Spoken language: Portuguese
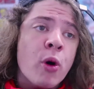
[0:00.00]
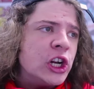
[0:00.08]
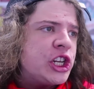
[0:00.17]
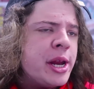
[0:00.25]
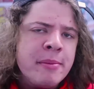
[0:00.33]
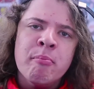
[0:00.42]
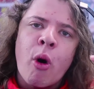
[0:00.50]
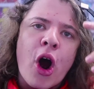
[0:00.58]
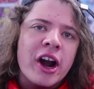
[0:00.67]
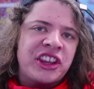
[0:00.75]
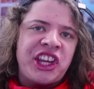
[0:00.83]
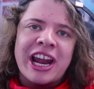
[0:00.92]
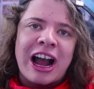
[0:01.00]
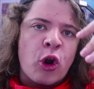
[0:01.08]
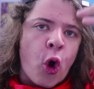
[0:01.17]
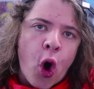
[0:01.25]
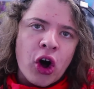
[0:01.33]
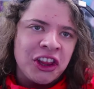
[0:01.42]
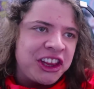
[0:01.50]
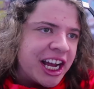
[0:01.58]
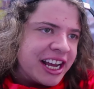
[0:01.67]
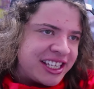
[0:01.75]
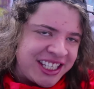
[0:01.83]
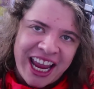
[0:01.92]
Um monte de morte na
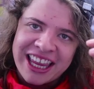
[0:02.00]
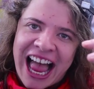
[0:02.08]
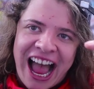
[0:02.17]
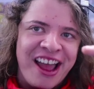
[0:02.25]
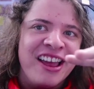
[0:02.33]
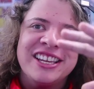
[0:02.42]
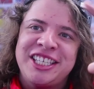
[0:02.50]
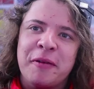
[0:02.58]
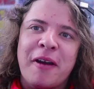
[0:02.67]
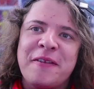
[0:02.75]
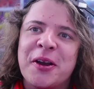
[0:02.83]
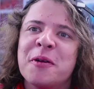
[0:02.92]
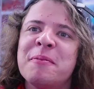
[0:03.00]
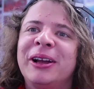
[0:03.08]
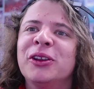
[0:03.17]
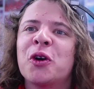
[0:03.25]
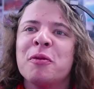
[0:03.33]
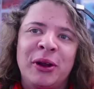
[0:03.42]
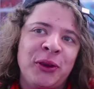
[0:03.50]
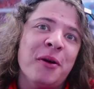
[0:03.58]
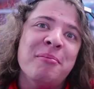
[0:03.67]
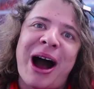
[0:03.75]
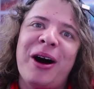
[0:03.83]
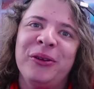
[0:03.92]
conta. Sei lá. Você vai ver que o maluco
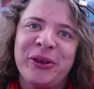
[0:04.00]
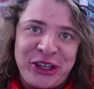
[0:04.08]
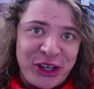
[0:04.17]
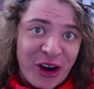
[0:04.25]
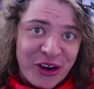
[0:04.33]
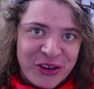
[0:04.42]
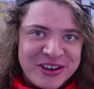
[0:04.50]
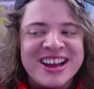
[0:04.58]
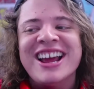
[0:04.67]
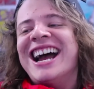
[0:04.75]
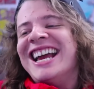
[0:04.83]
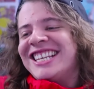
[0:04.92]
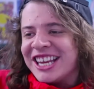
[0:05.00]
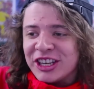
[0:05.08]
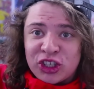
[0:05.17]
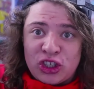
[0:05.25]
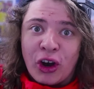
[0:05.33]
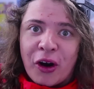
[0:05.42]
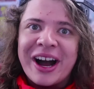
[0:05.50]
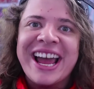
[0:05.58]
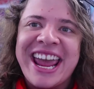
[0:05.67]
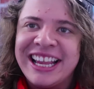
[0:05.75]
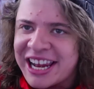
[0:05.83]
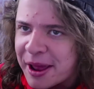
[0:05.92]
mandou mal no jogo. Aí você
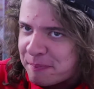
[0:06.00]
zoa ele,